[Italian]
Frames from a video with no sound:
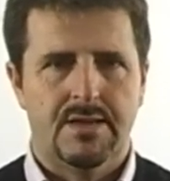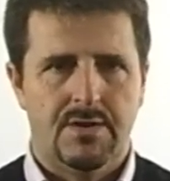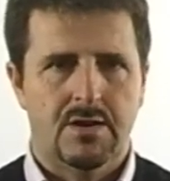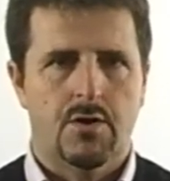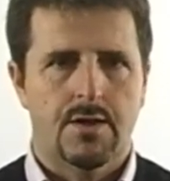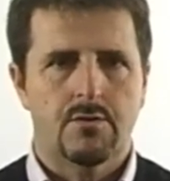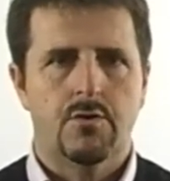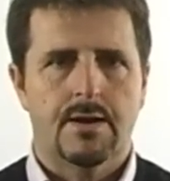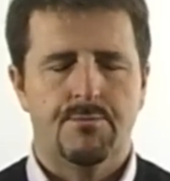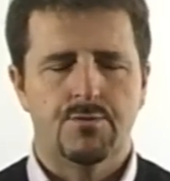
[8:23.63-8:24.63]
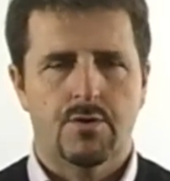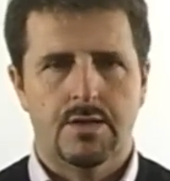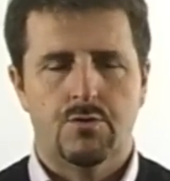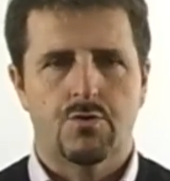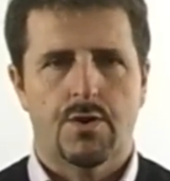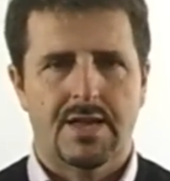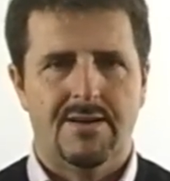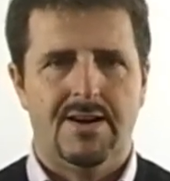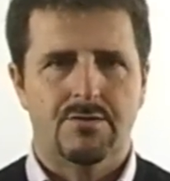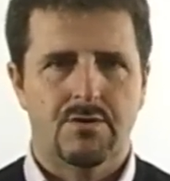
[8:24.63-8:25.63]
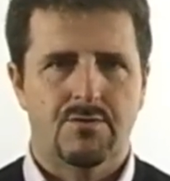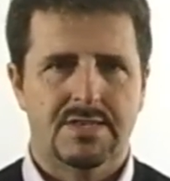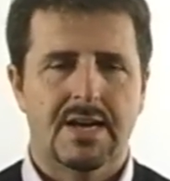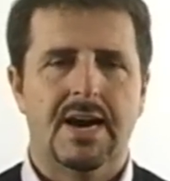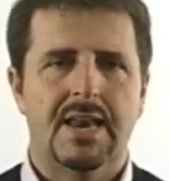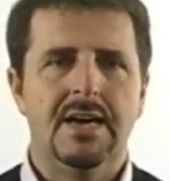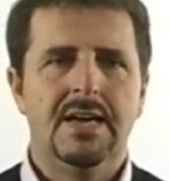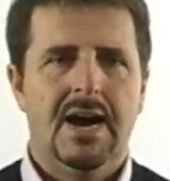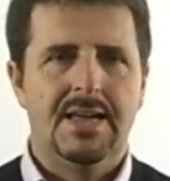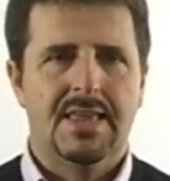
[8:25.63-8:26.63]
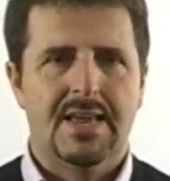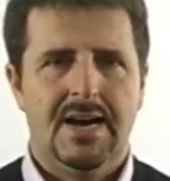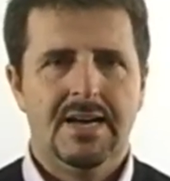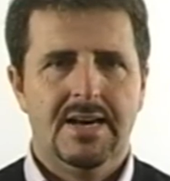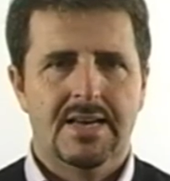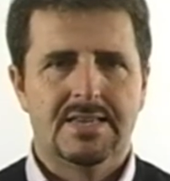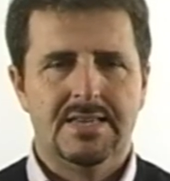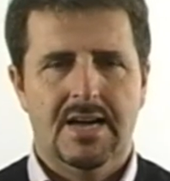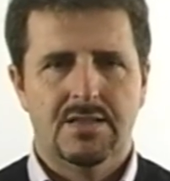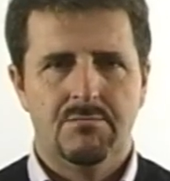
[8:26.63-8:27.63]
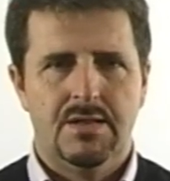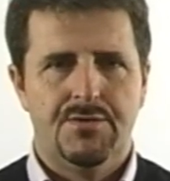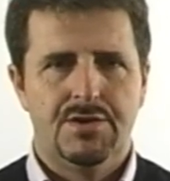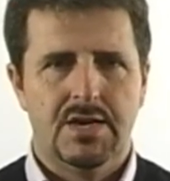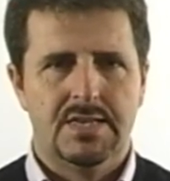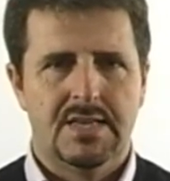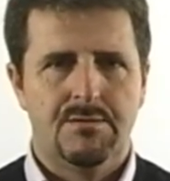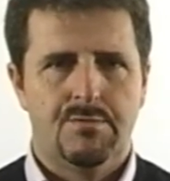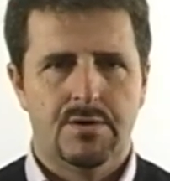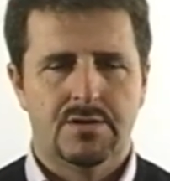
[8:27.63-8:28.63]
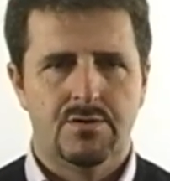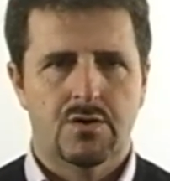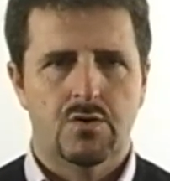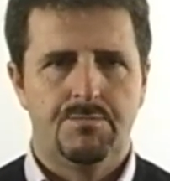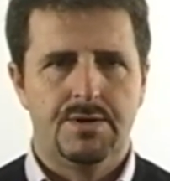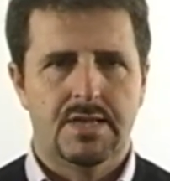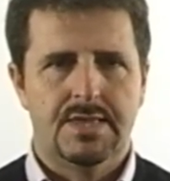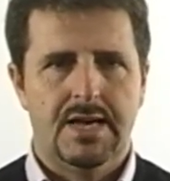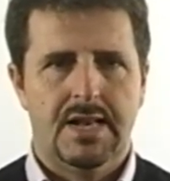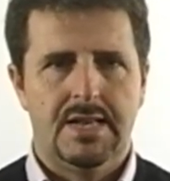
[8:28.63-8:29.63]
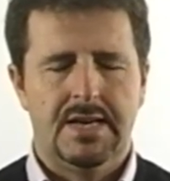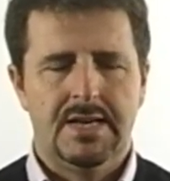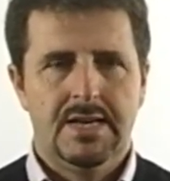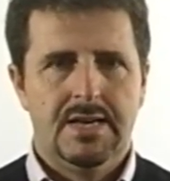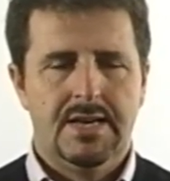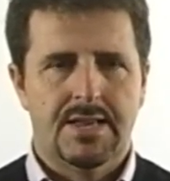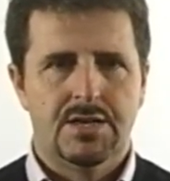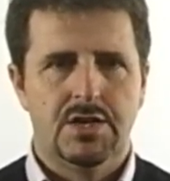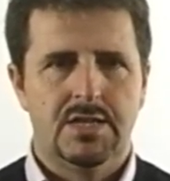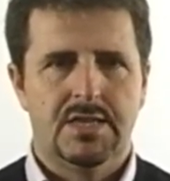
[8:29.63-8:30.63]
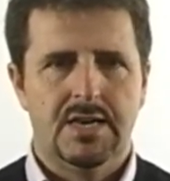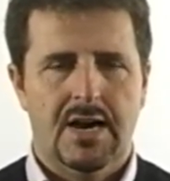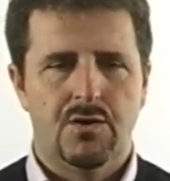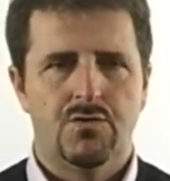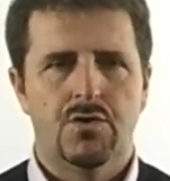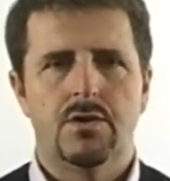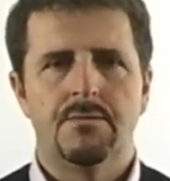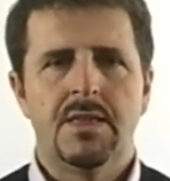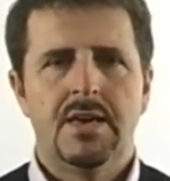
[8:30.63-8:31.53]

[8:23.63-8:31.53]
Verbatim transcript: E vi ricordo ancora appunto che tutto il ricavato di questa gara andrà assegnato in beneficenza alle popolazioni colpite dal eh, recenti alluvioni.